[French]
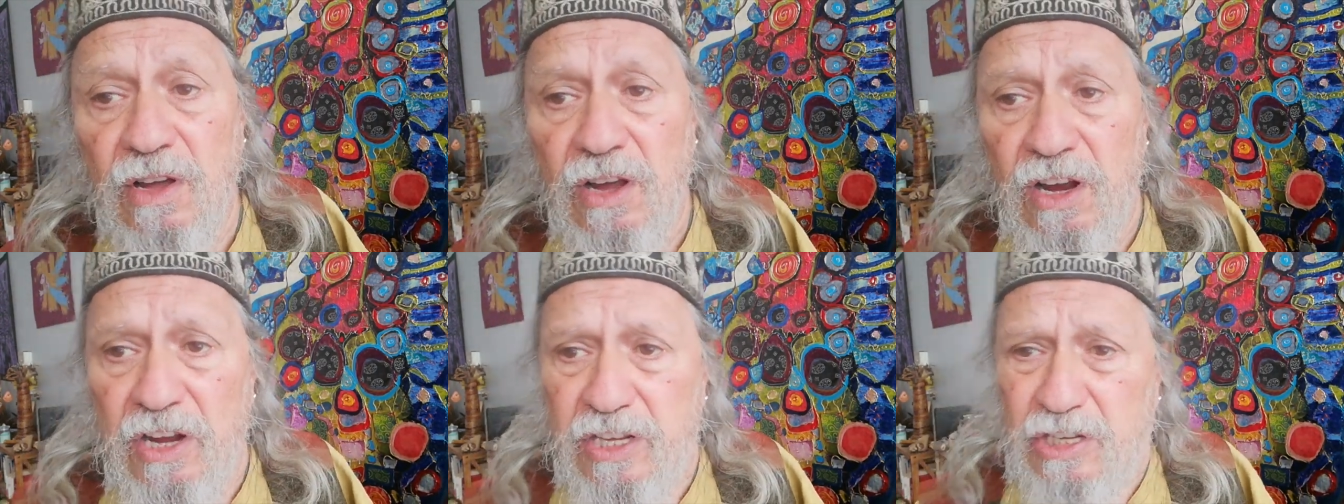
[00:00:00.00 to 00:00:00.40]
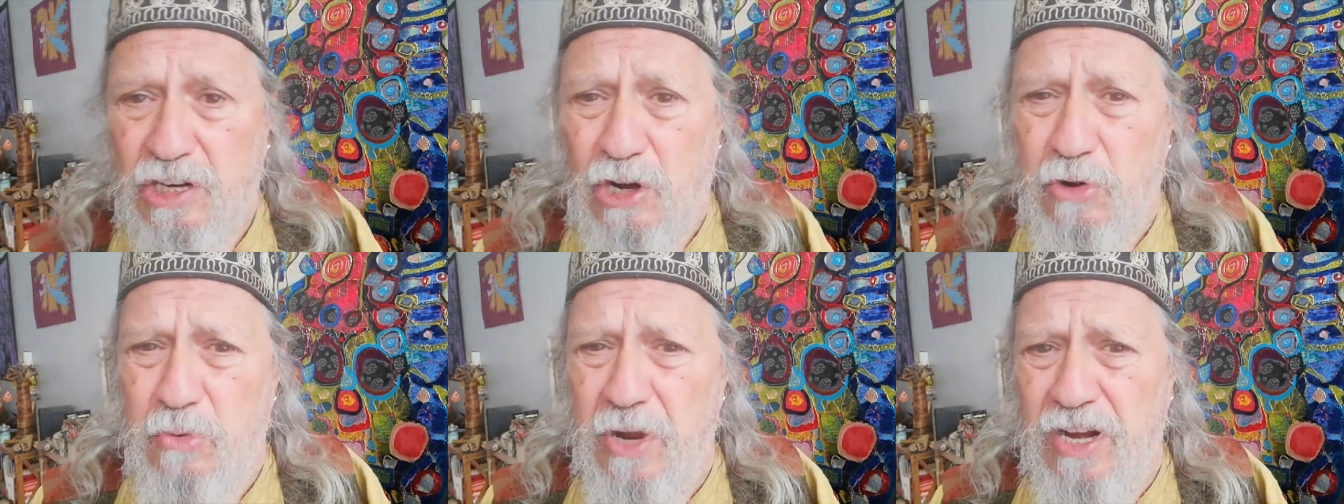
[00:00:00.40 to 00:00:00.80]
Elle
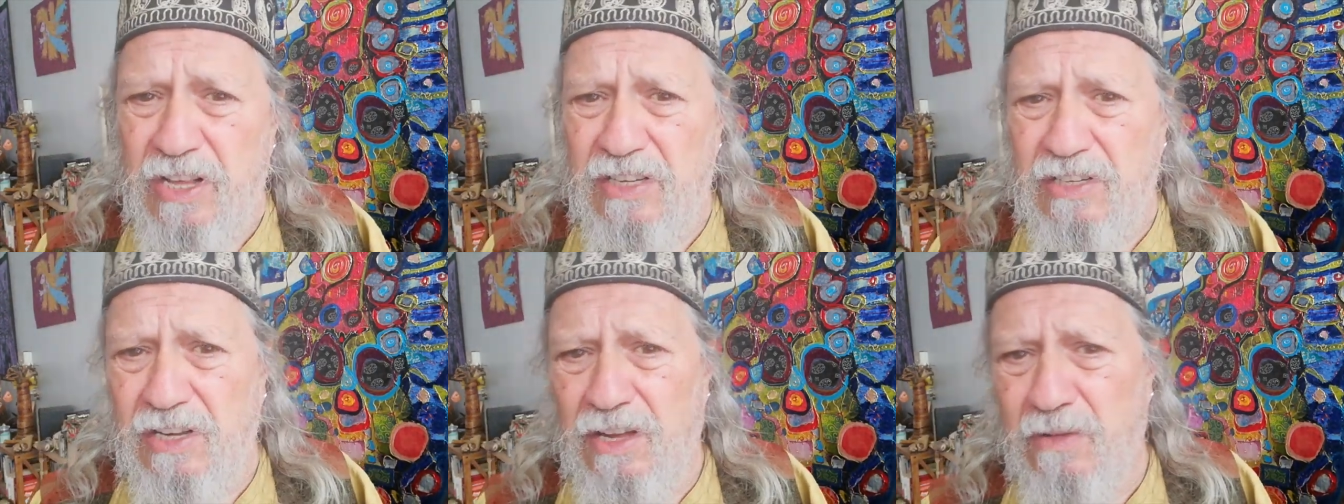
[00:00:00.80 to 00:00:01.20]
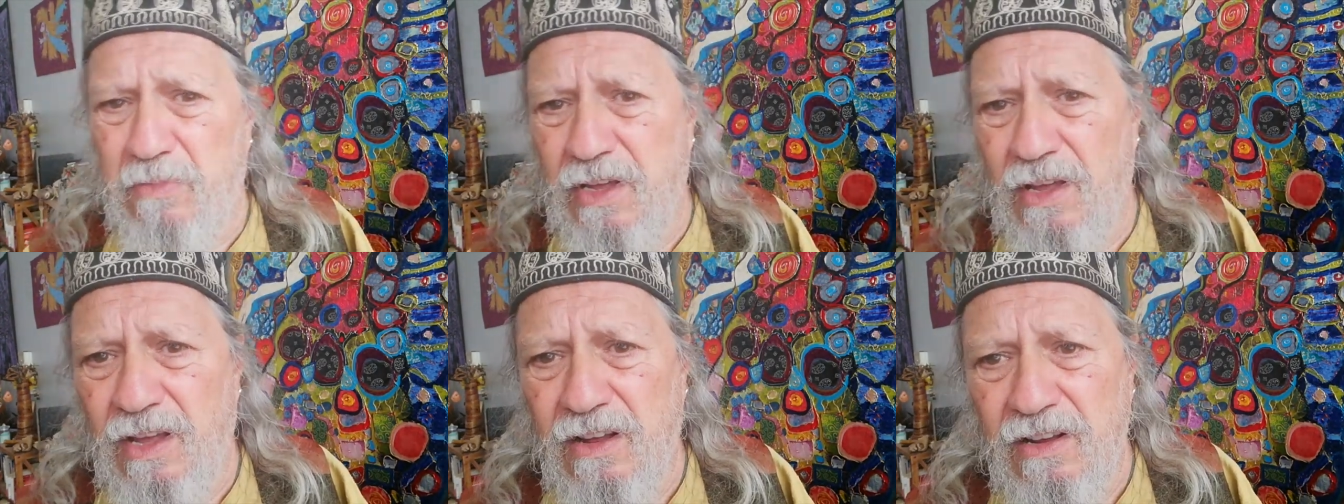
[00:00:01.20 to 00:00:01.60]
excluait les uns,
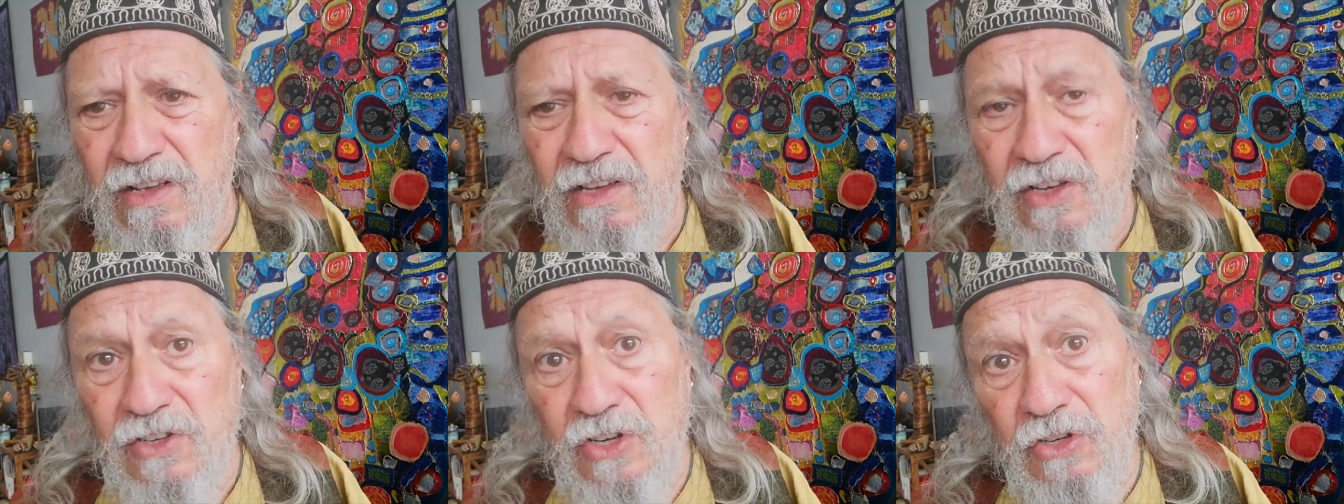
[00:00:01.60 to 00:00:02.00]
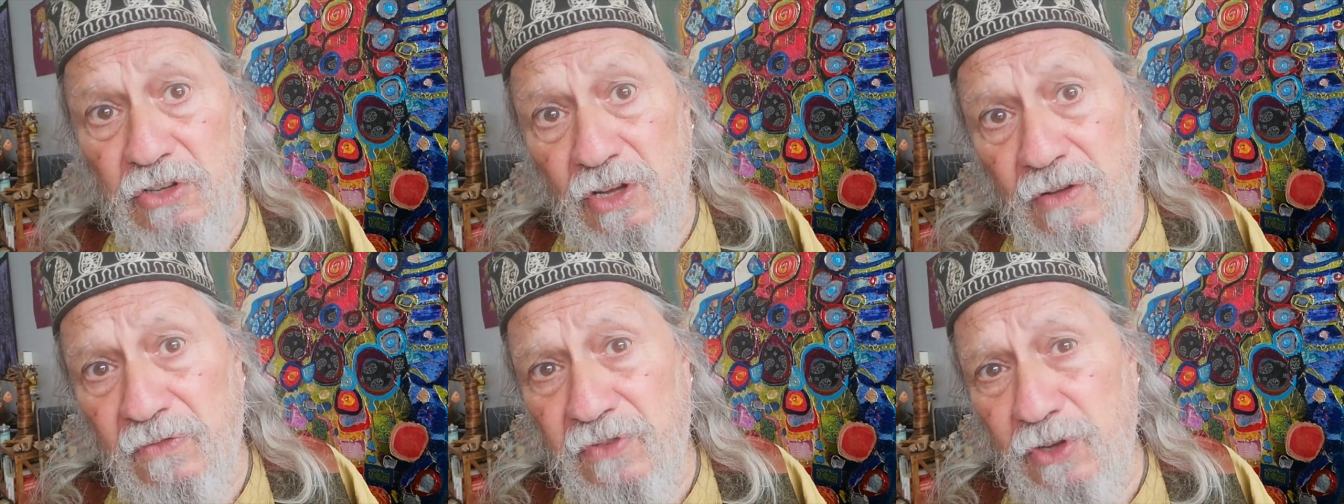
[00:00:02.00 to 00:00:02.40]
mais
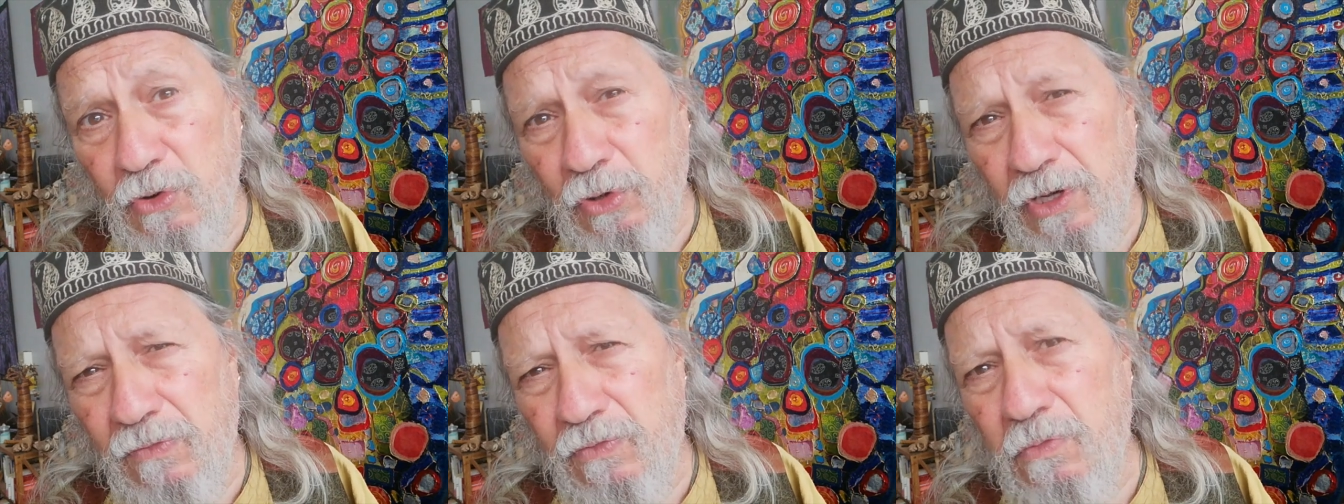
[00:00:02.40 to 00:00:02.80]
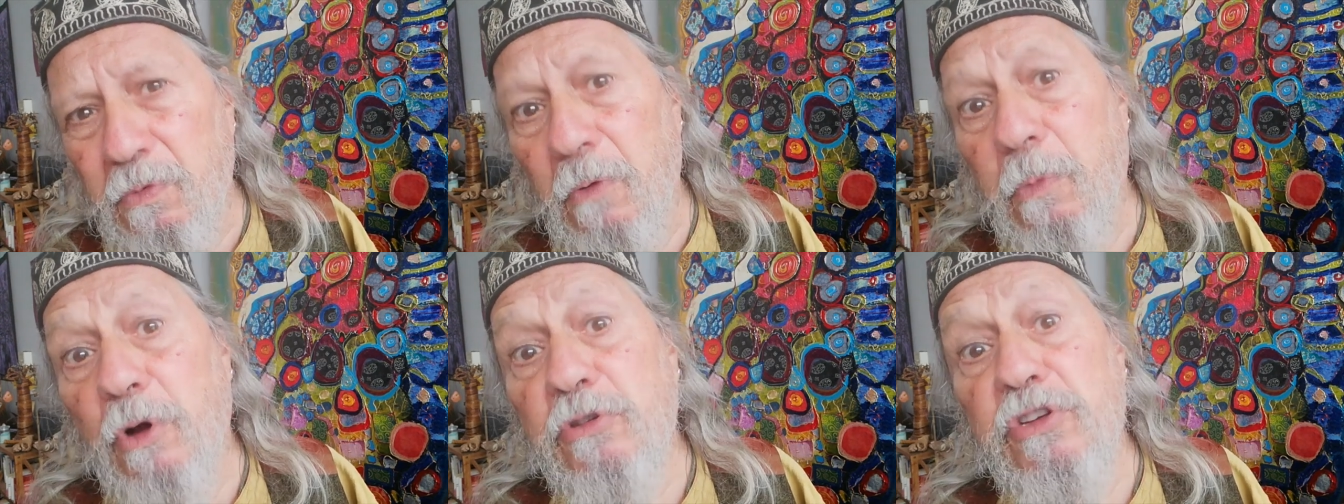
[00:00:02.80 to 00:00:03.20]
c'était, figurez-vous,
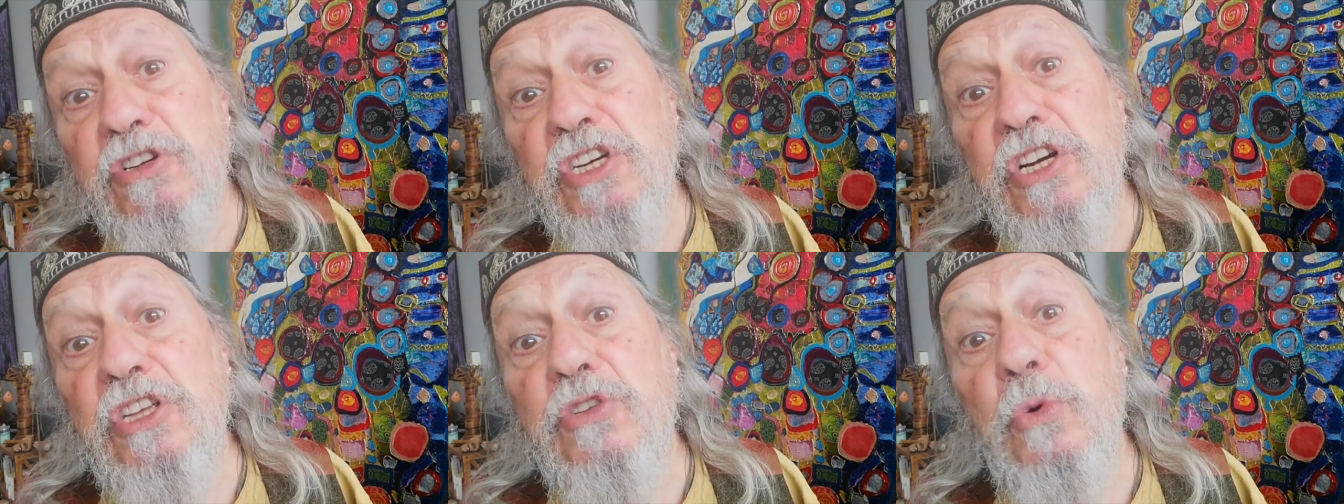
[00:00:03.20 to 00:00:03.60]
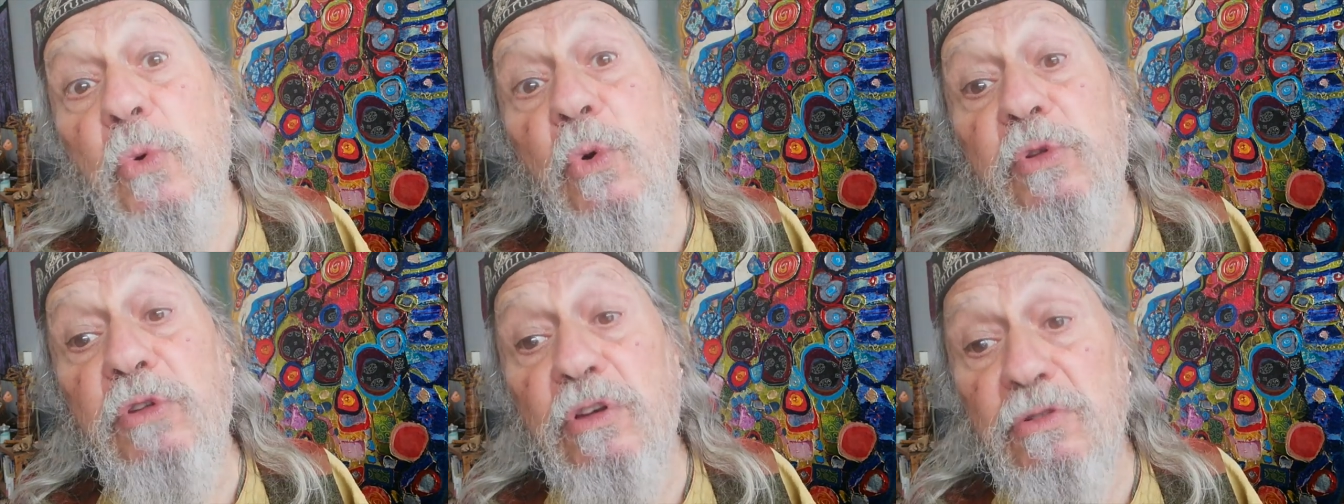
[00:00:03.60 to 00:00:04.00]
pour protéger les
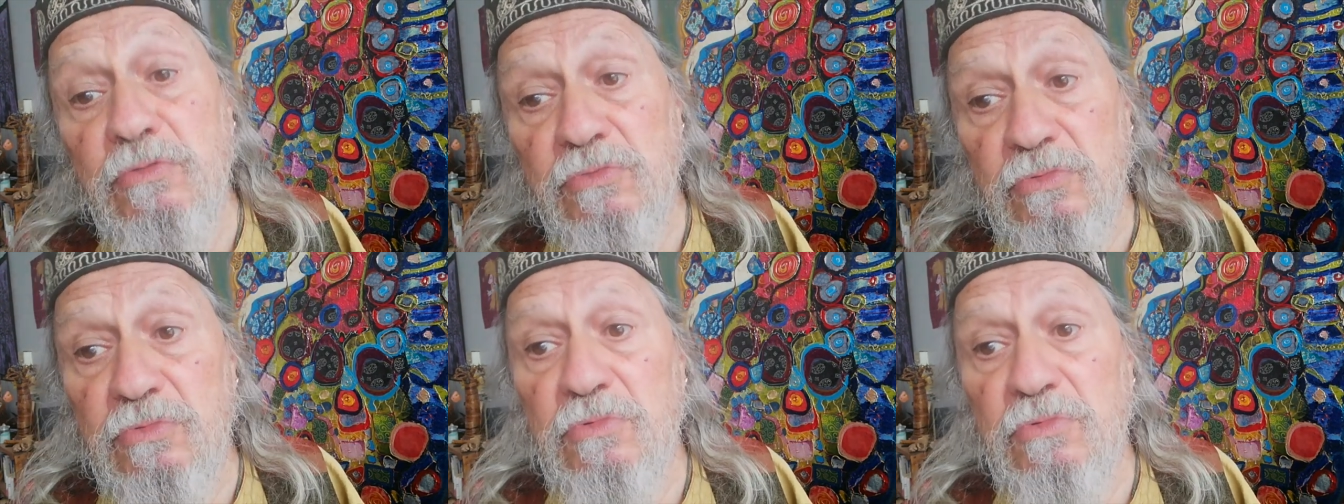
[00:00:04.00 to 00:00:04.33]
autres.